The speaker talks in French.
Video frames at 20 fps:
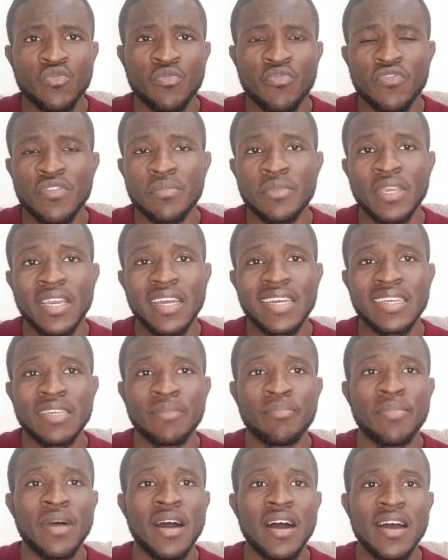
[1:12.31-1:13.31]
soit aussi vous
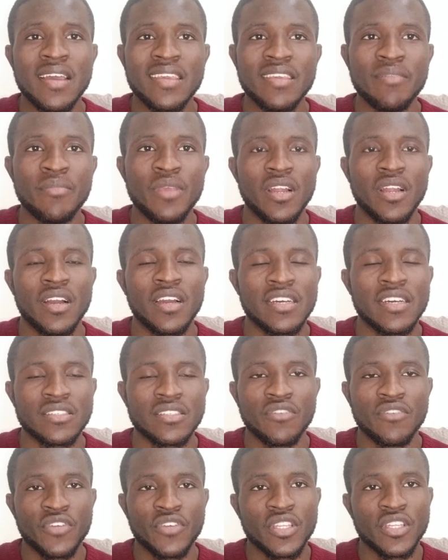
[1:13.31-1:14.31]
pouvez m'écrire
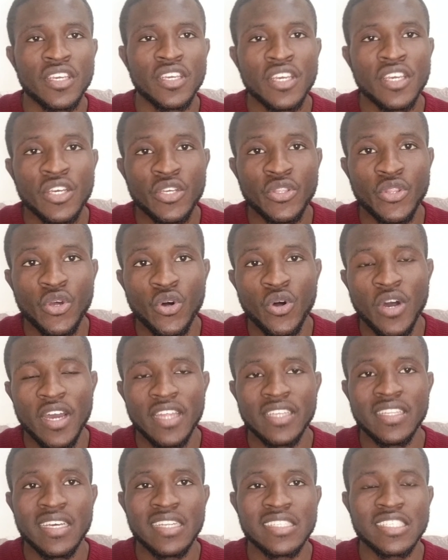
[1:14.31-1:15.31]
par email adresse en fait.